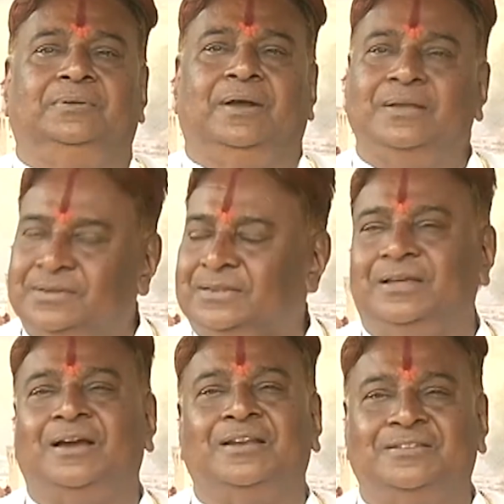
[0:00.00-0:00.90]
రాజ్
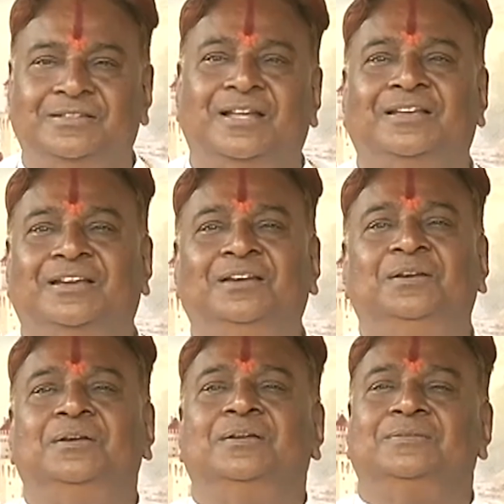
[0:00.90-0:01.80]
సత్యం గారు ఇచ్చిందానికి
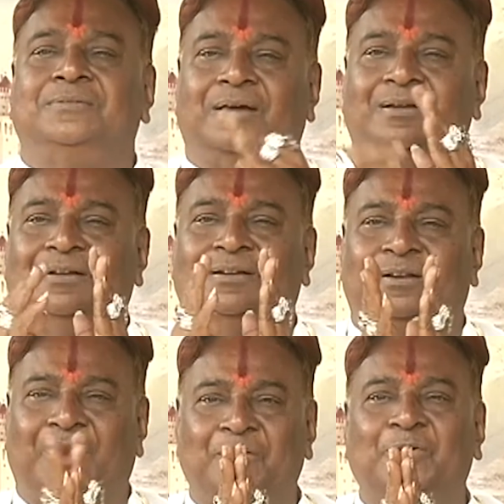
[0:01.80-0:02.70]

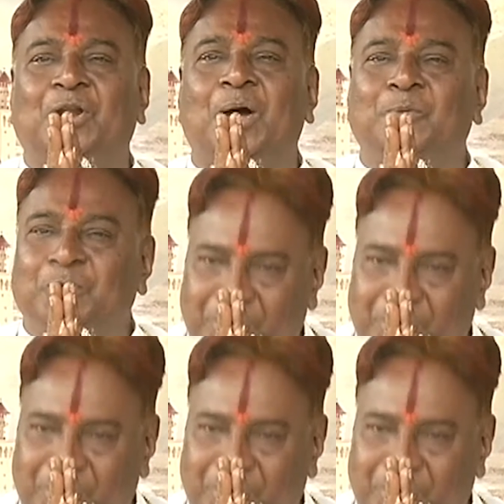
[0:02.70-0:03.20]
డ్రైవర్ రాముడు